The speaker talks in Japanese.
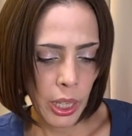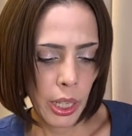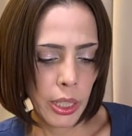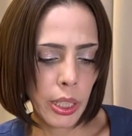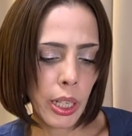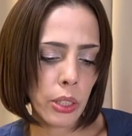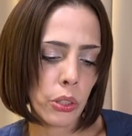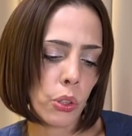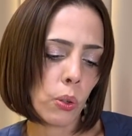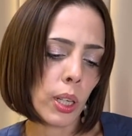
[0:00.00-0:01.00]
4月
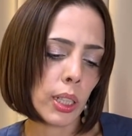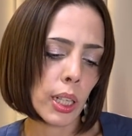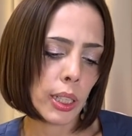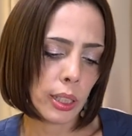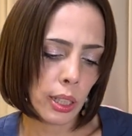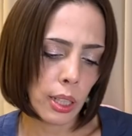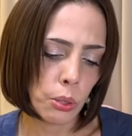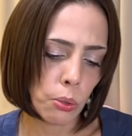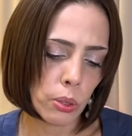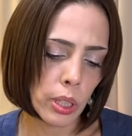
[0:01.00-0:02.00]
に行われた
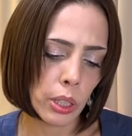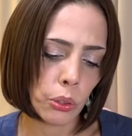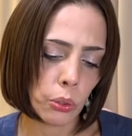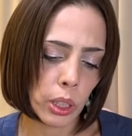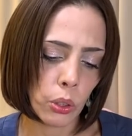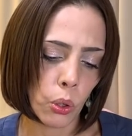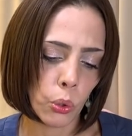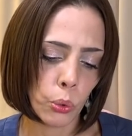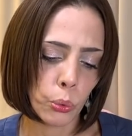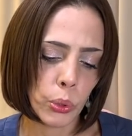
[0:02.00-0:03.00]
総選挙での
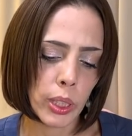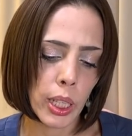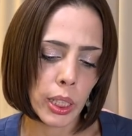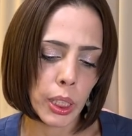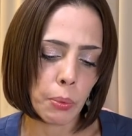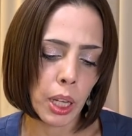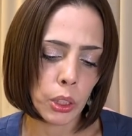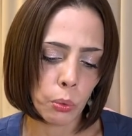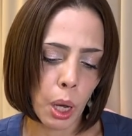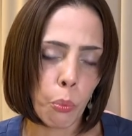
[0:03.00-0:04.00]
不正疑
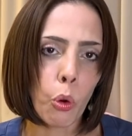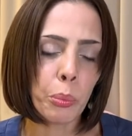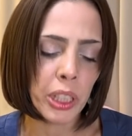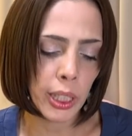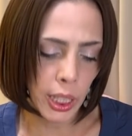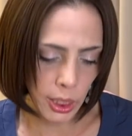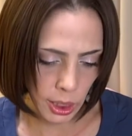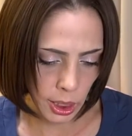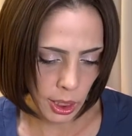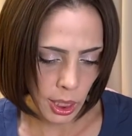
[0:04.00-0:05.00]
惑はもみ消
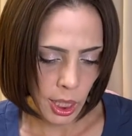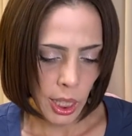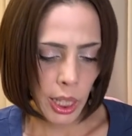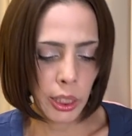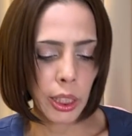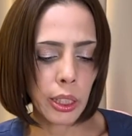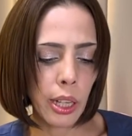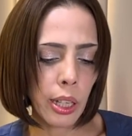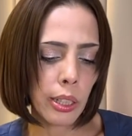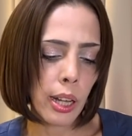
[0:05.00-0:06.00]
し。日
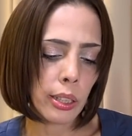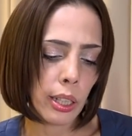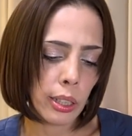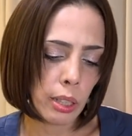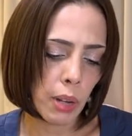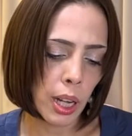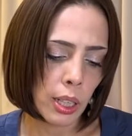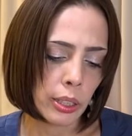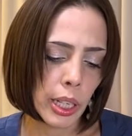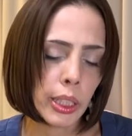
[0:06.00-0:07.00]
韓関係では
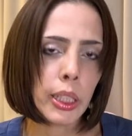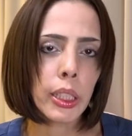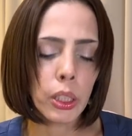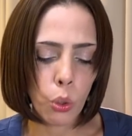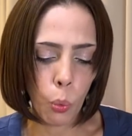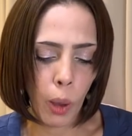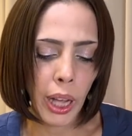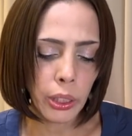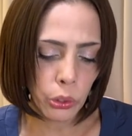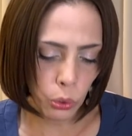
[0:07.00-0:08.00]
歴史の
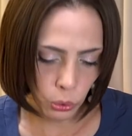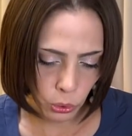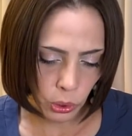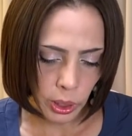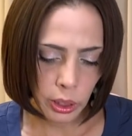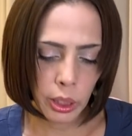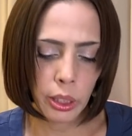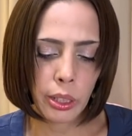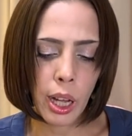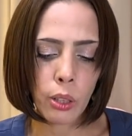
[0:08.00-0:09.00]
歪曲、
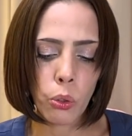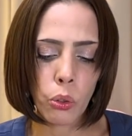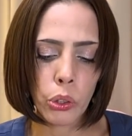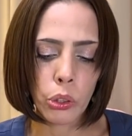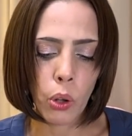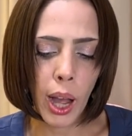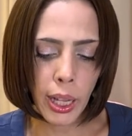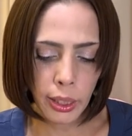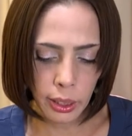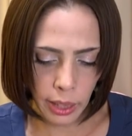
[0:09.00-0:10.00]
日韓合意の破
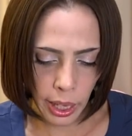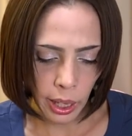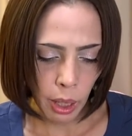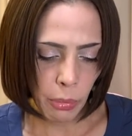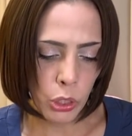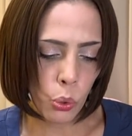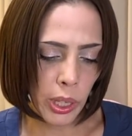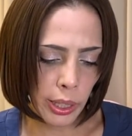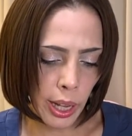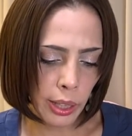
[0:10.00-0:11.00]
棄で、まあ、そ
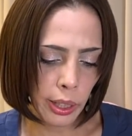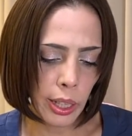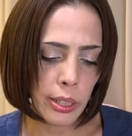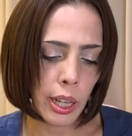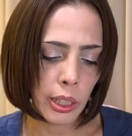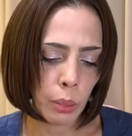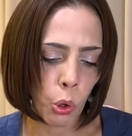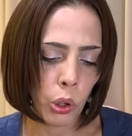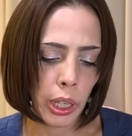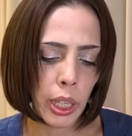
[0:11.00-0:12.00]
れが経済に
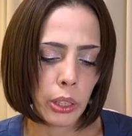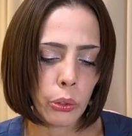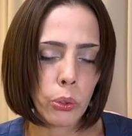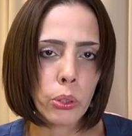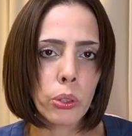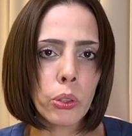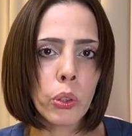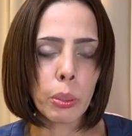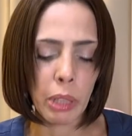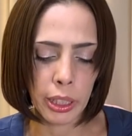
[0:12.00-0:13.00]
も影響するよう
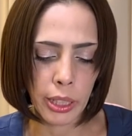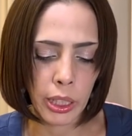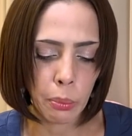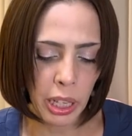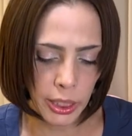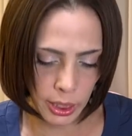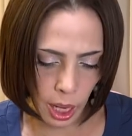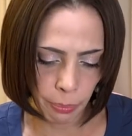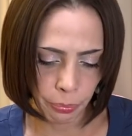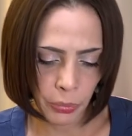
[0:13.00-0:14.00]
にまでなりました。